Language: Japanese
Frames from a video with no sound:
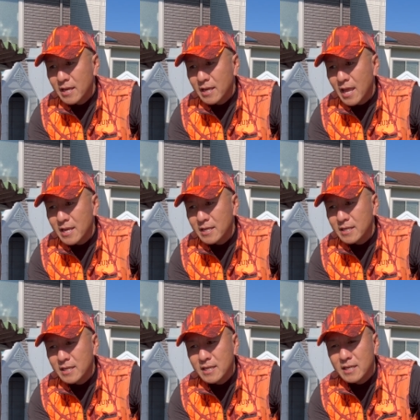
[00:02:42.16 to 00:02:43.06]

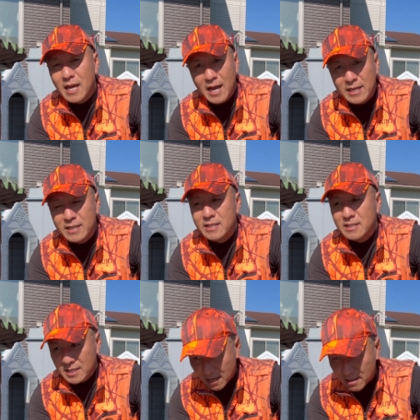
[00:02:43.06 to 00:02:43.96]
KEI
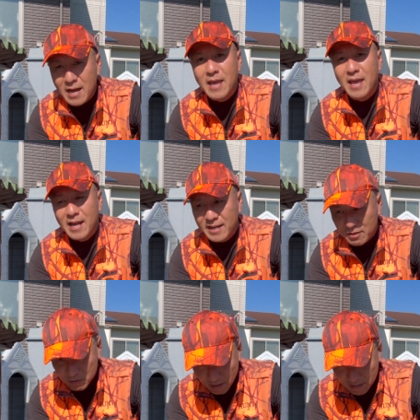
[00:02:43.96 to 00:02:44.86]
さん、ありが
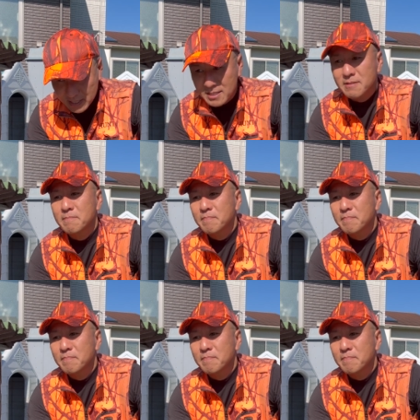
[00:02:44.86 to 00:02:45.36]
とうございます。